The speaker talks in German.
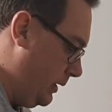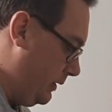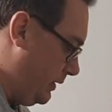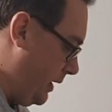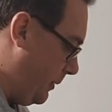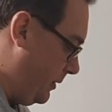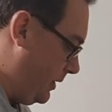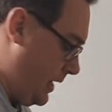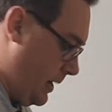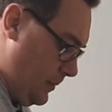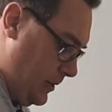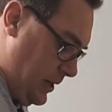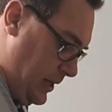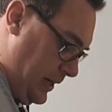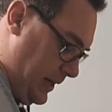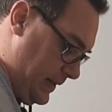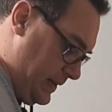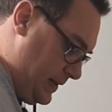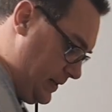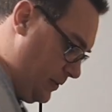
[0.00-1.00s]
damit haben wir den
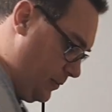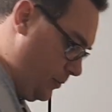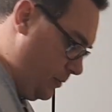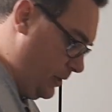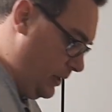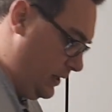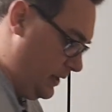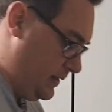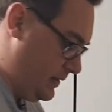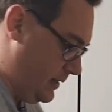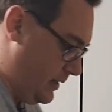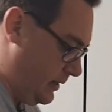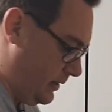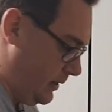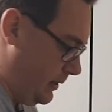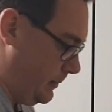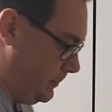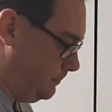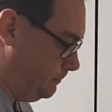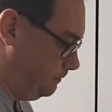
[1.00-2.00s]
ganzen Honig jetzt da
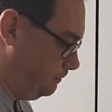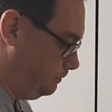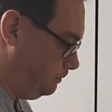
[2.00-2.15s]
drin